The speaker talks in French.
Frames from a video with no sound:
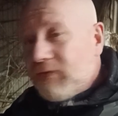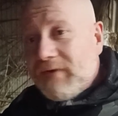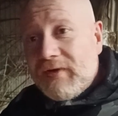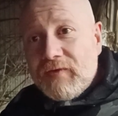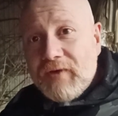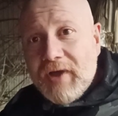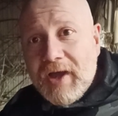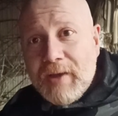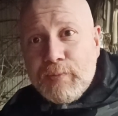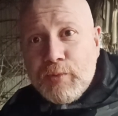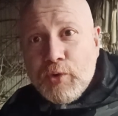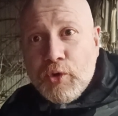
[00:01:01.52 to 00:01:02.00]
on va
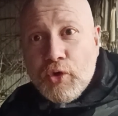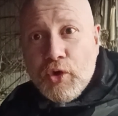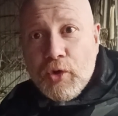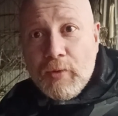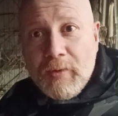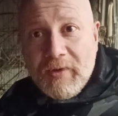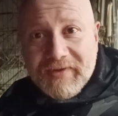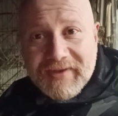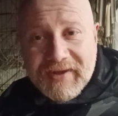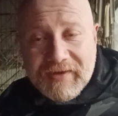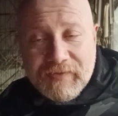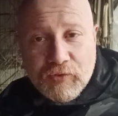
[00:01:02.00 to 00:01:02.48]
voir un peu
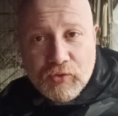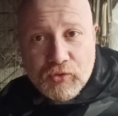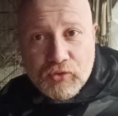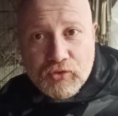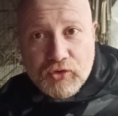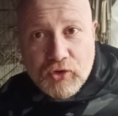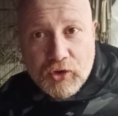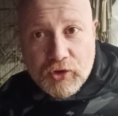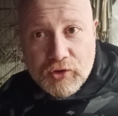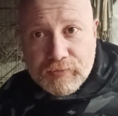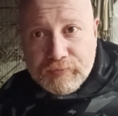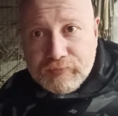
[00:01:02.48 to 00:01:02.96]
comment ça
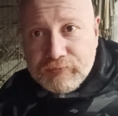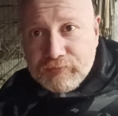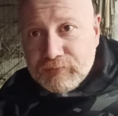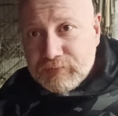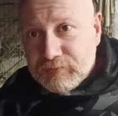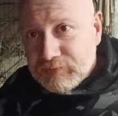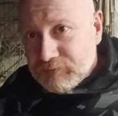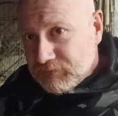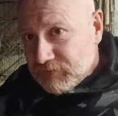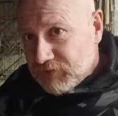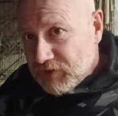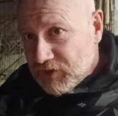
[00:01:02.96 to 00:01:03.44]
fonctionne
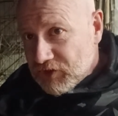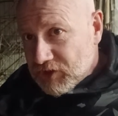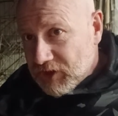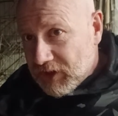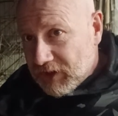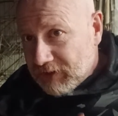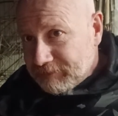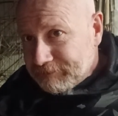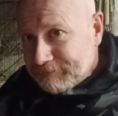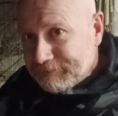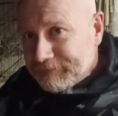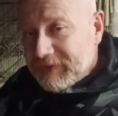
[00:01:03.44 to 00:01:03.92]

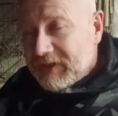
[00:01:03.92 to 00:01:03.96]
déjà,